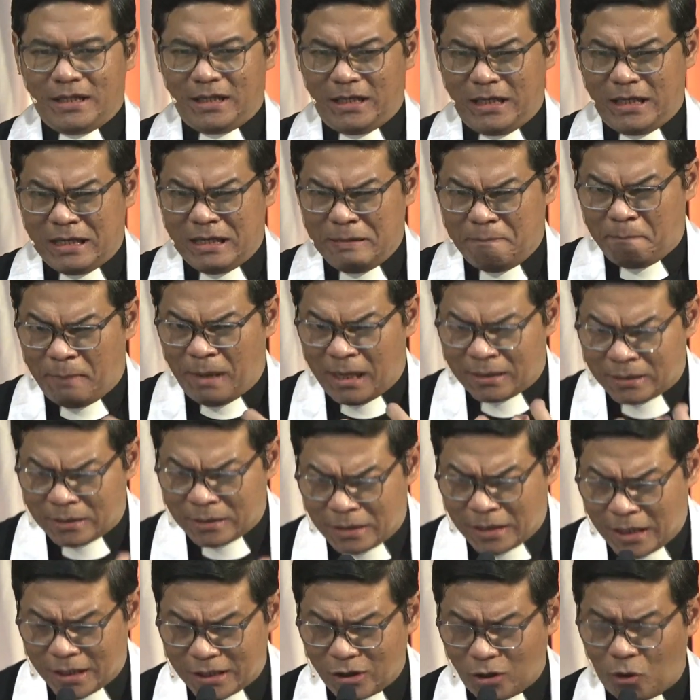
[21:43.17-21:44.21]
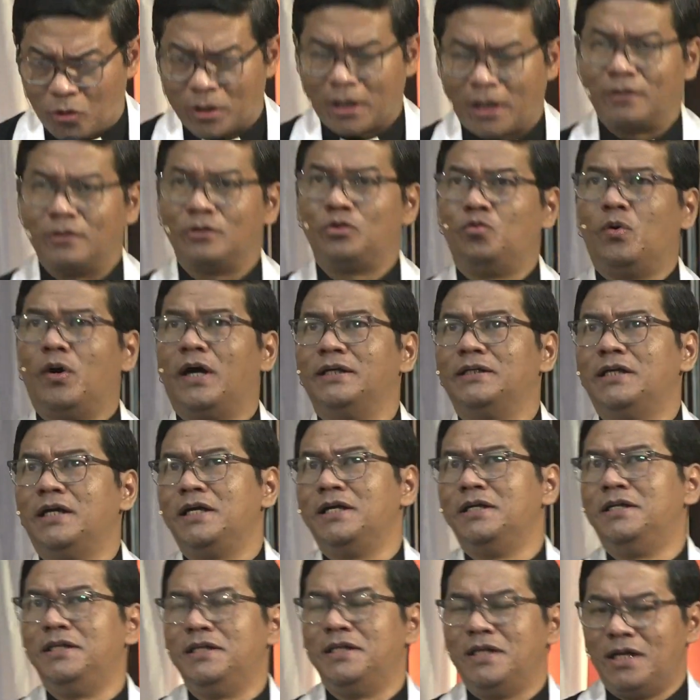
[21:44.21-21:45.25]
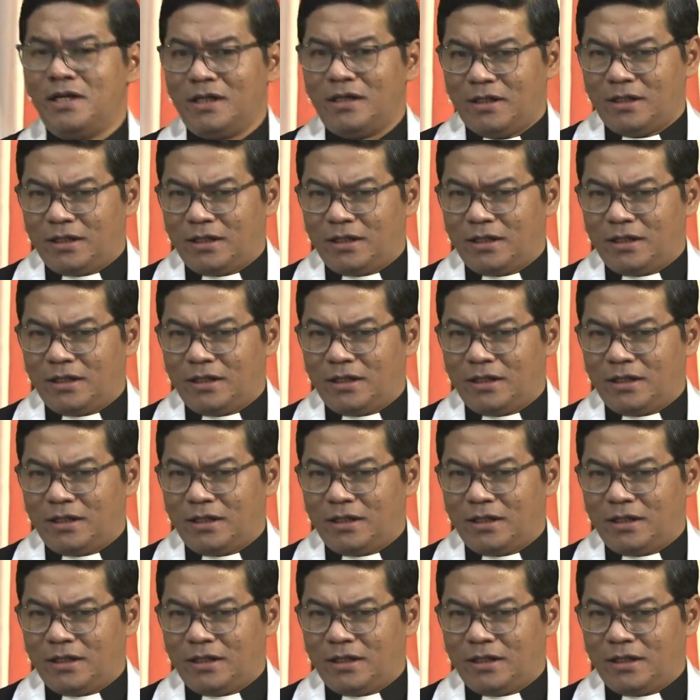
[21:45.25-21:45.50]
iman dari orang tuanya ini.